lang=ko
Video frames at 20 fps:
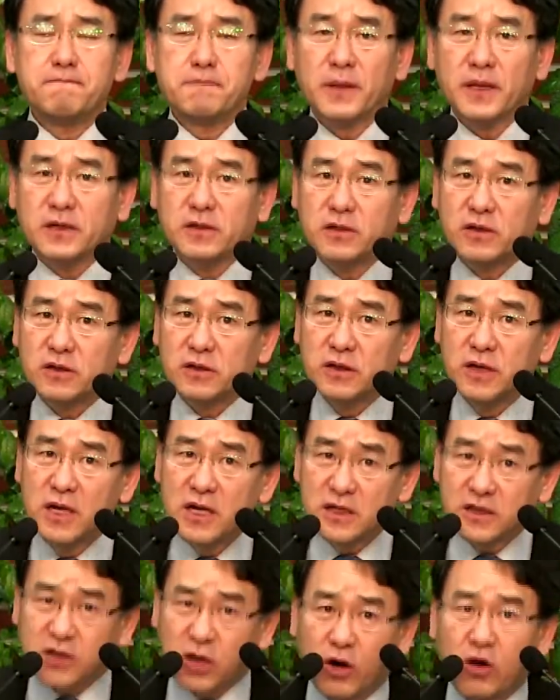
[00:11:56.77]
그걸
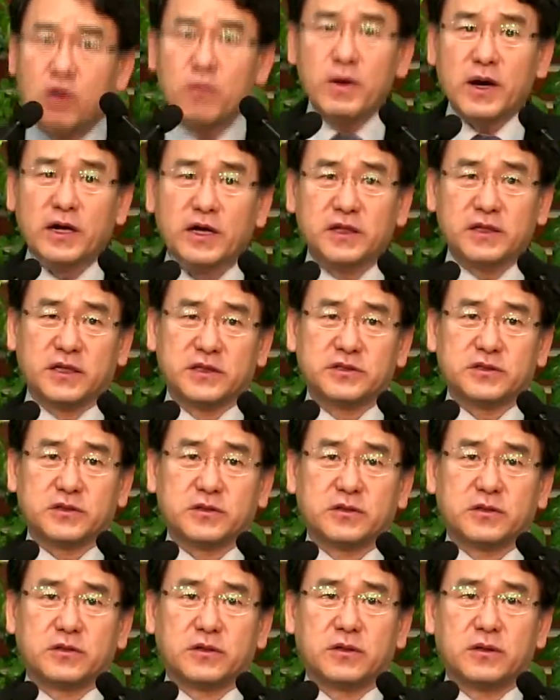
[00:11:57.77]
경험하게
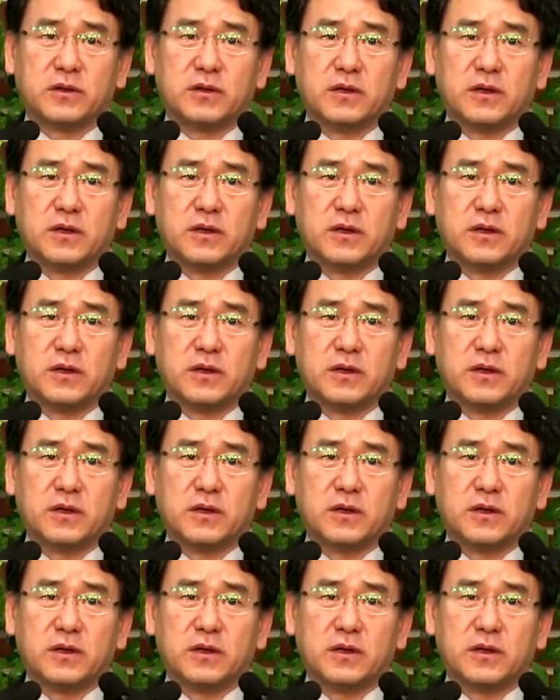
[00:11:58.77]
되지요.